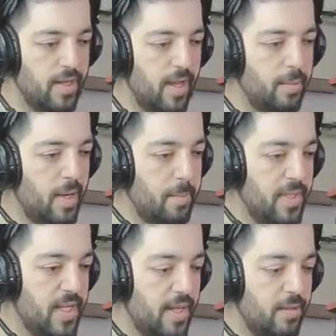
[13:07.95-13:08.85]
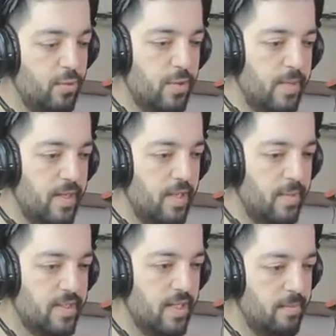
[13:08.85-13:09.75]
Aman ha bak bir tane
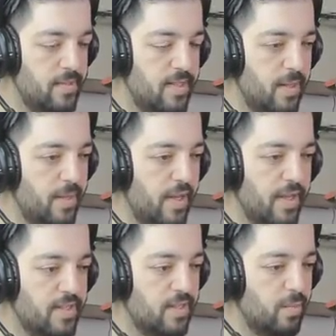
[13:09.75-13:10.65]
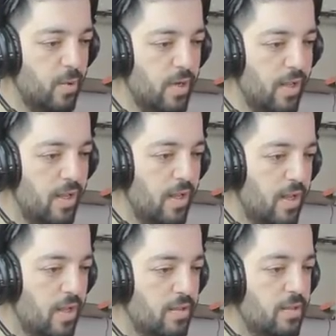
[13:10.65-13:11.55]
düşmana değmesin. Hepsi demire gitsin
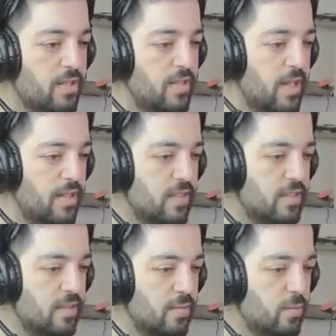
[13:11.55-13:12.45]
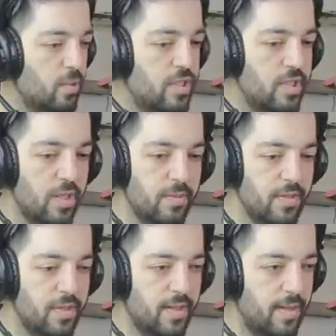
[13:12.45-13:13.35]
böyle. Nasıl denk getirdim o iki
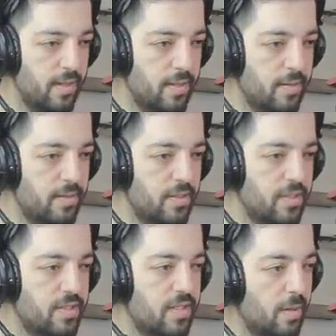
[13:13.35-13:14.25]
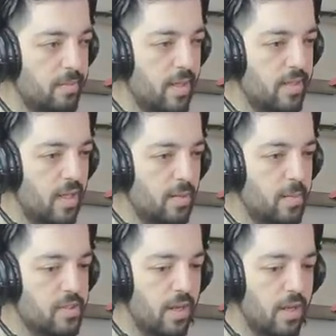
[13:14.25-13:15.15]
demiri de ya? İstesem denk
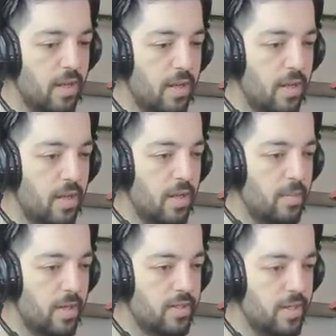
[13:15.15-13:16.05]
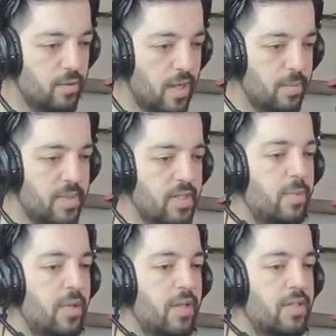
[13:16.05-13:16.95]
gelmez ha. Bak ne güzel
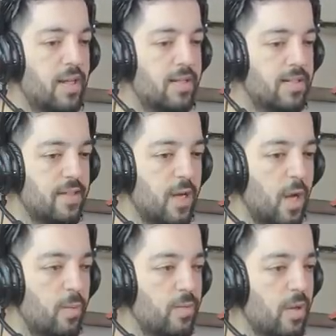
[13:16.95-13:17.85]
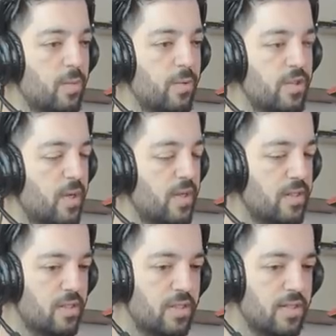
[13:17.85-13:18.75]
birini bayıltacaktık ya. Bunlar büyük
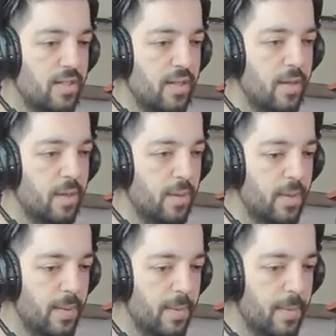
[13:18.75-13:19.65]
ihtimalle iki kişiydi.